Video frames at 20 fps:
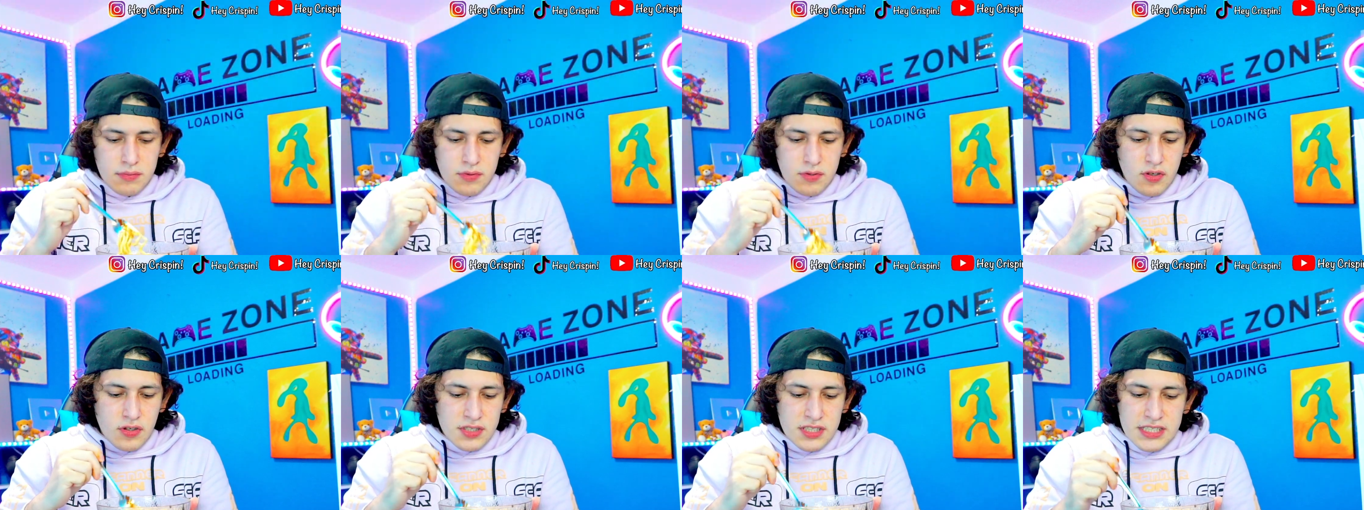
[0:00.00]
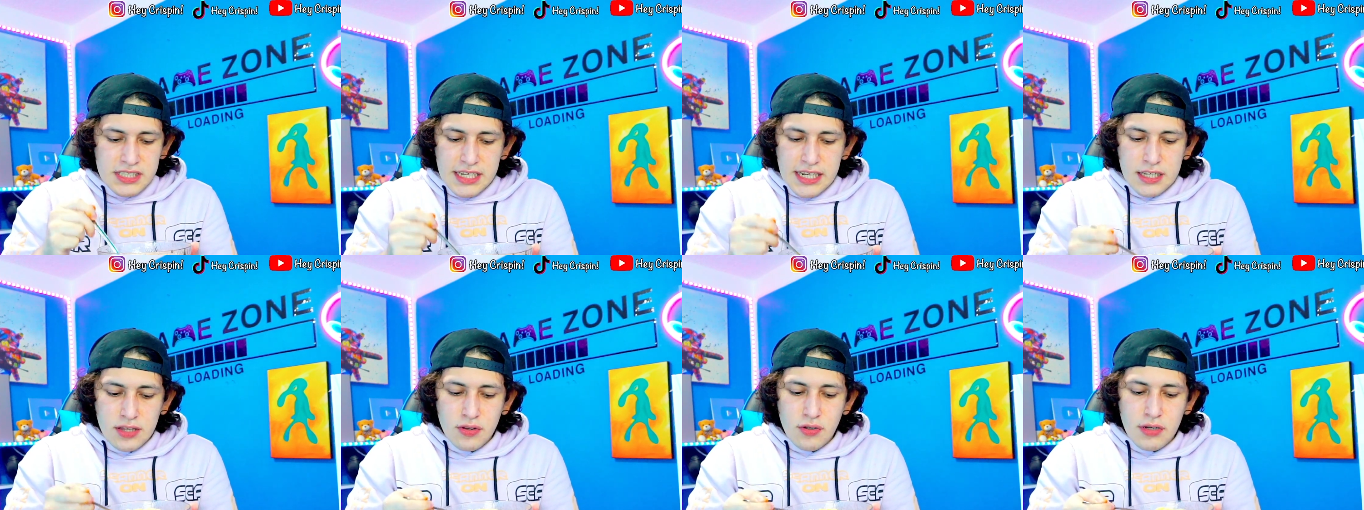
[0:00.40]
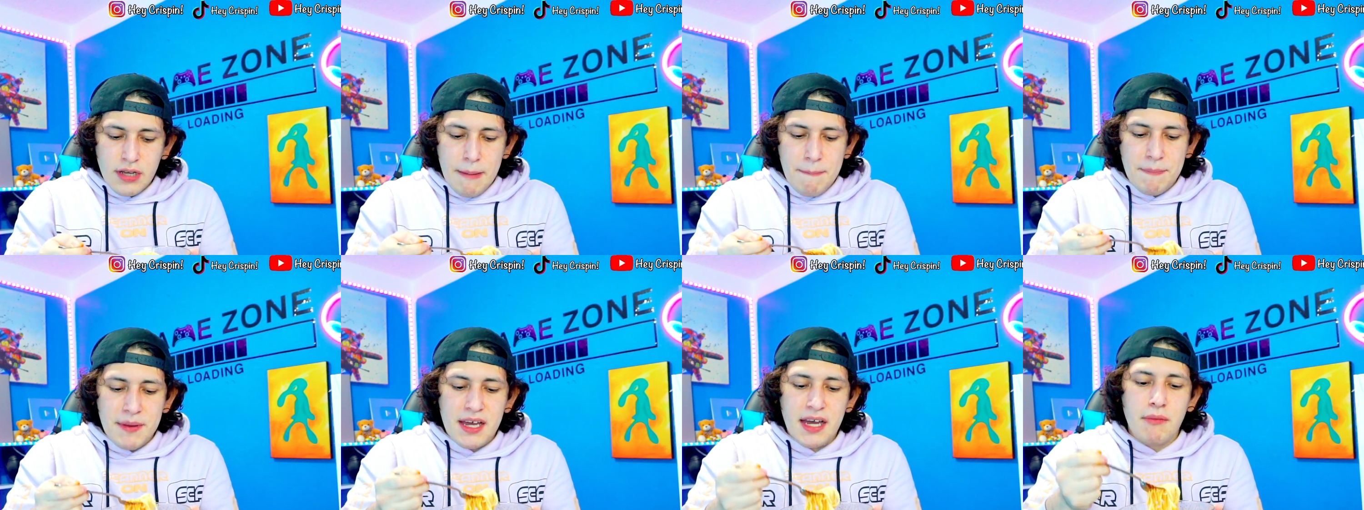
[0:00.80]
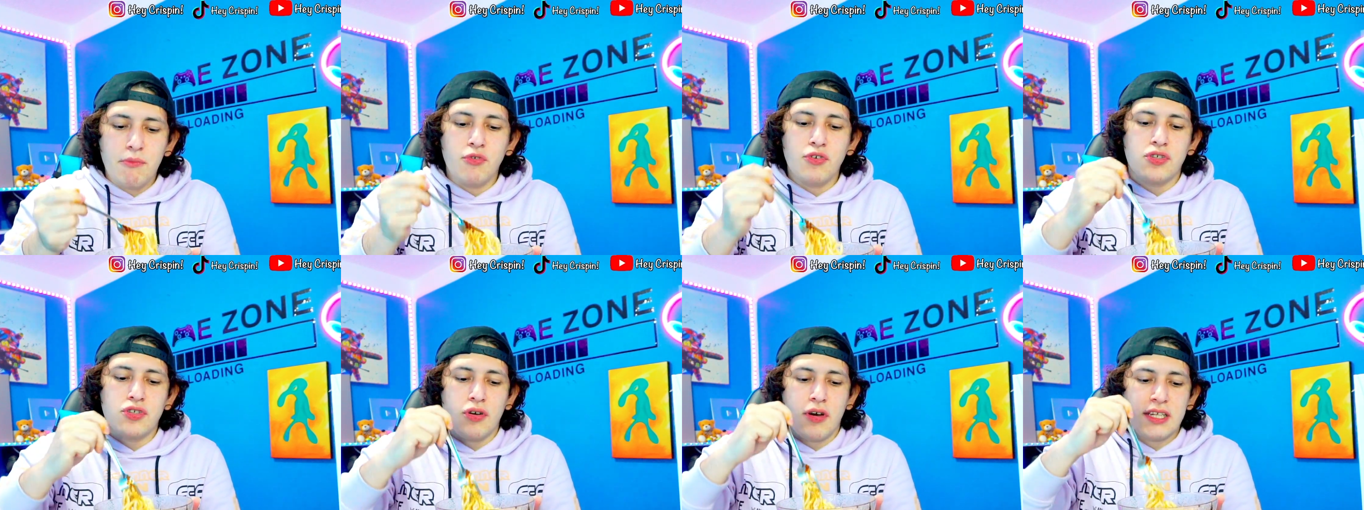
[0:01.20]
no siento que pique
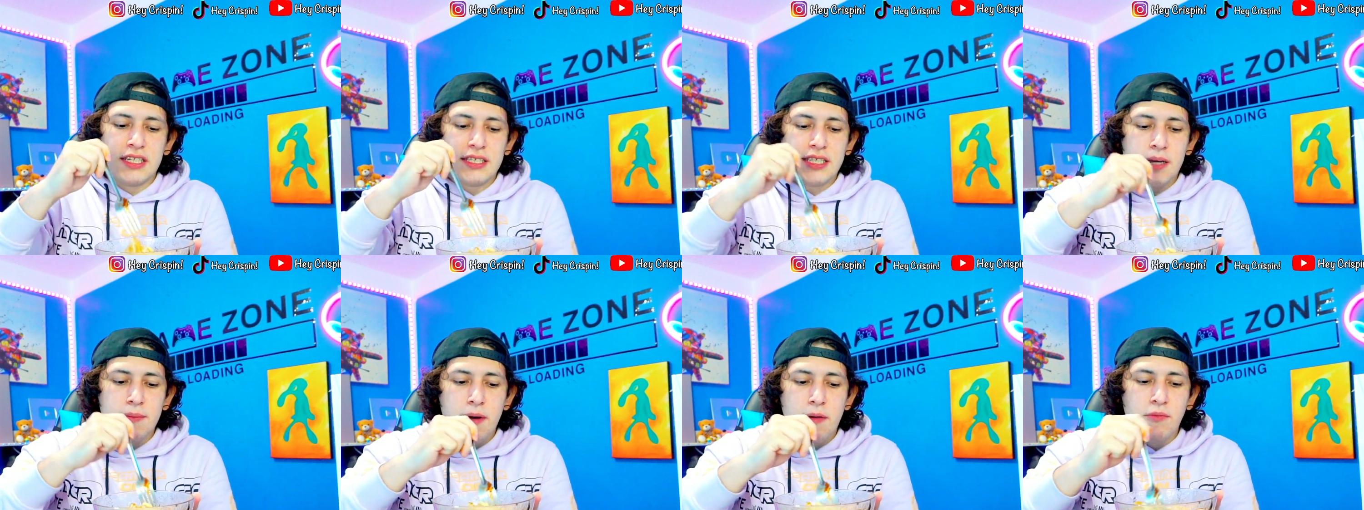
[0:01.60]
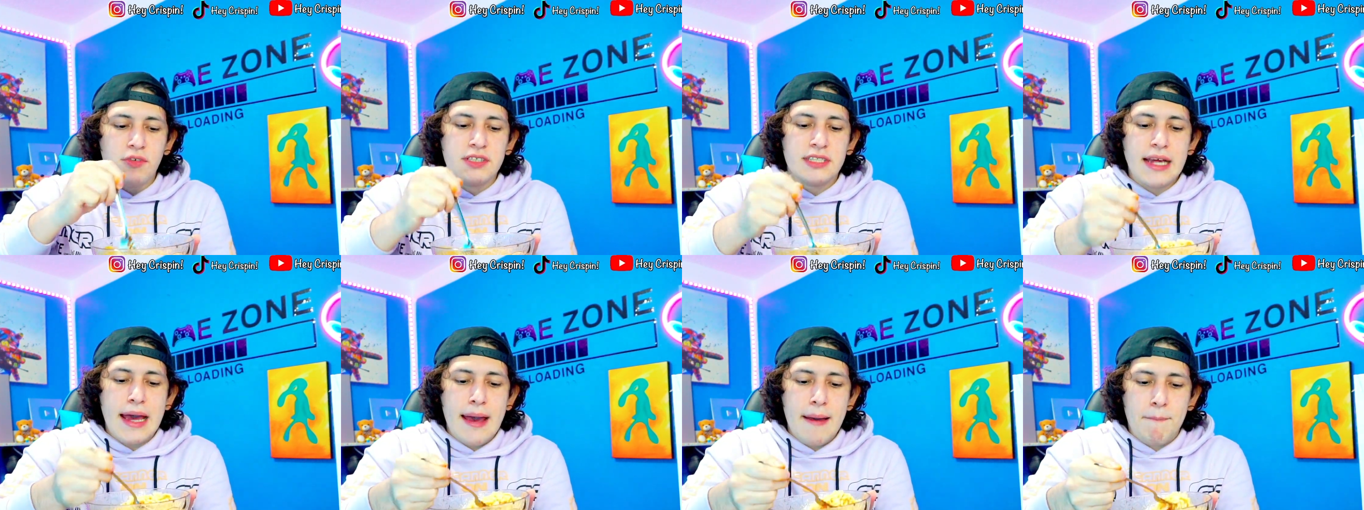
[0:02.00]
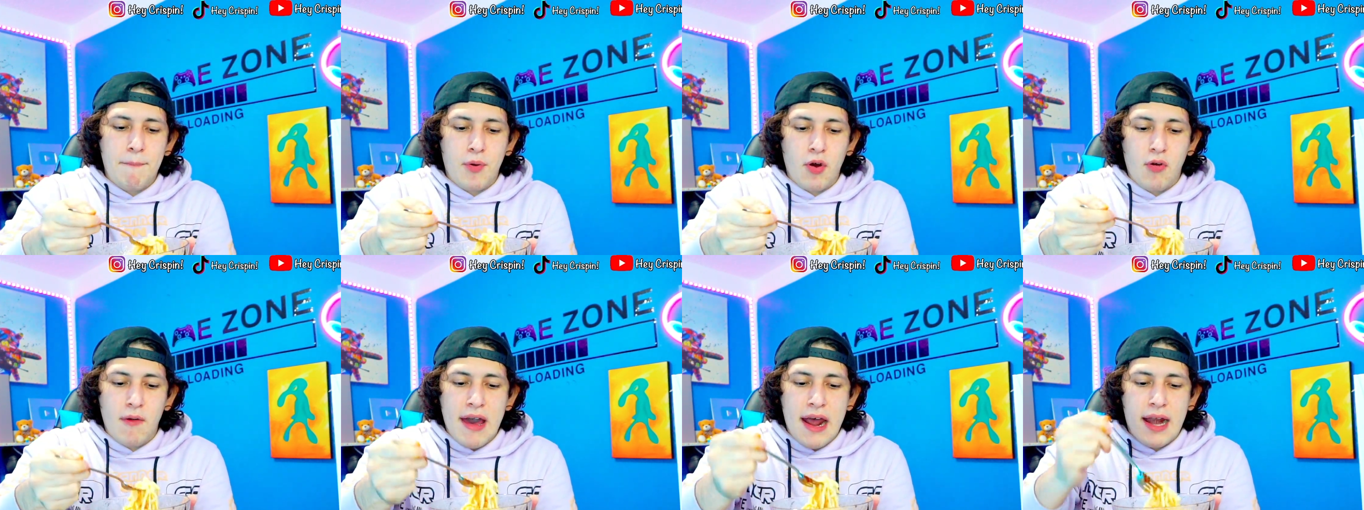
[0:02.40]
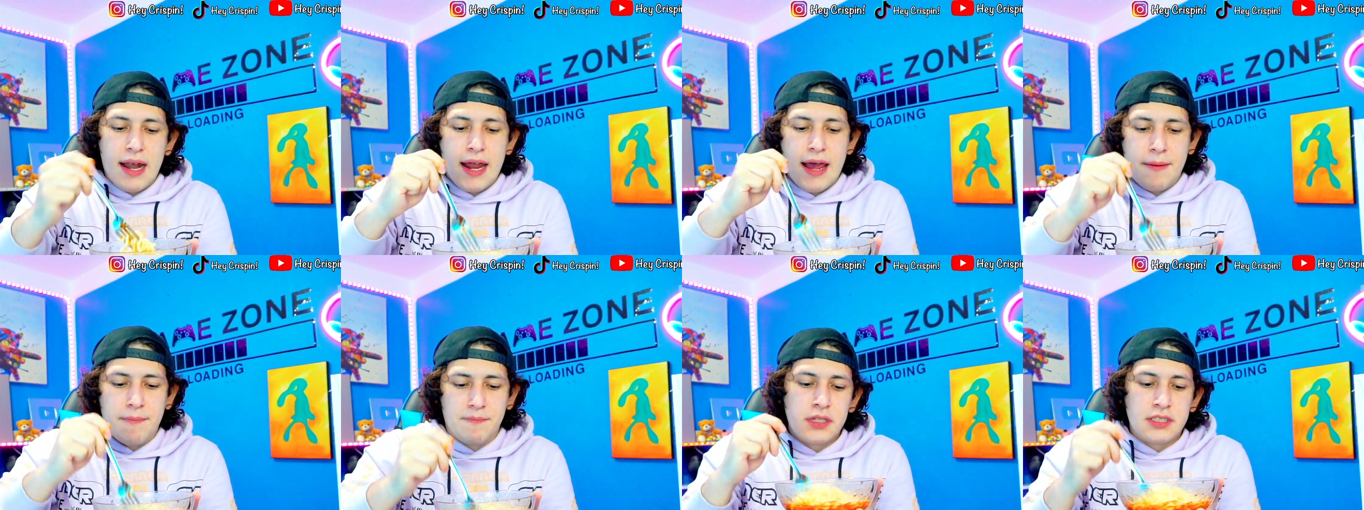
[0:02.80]
mucho, así es que vamos a
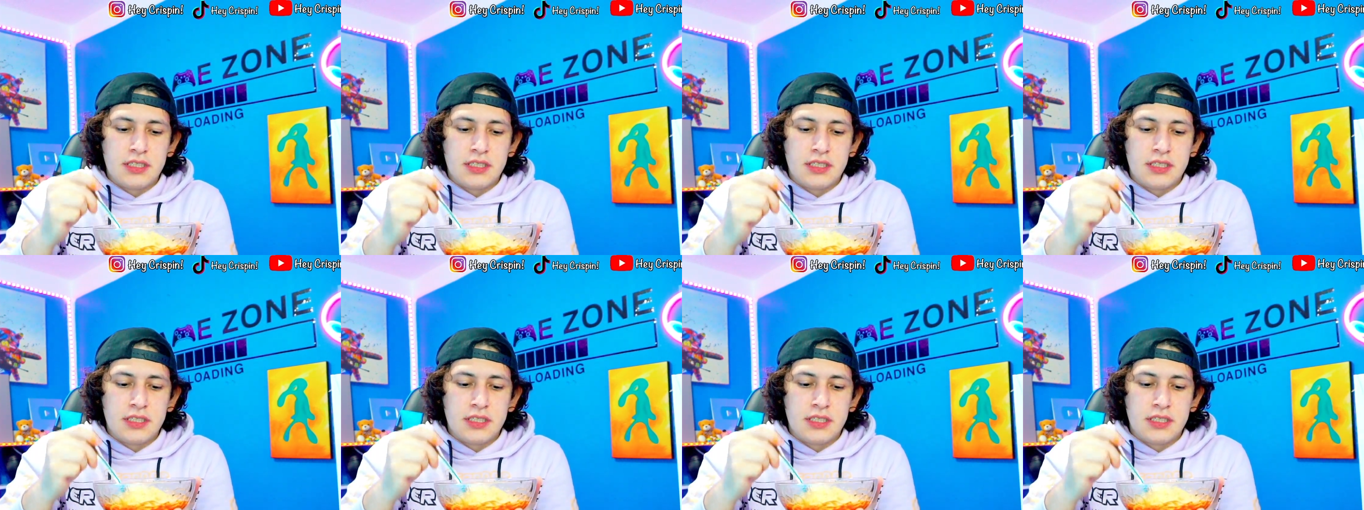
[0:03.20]
probarla.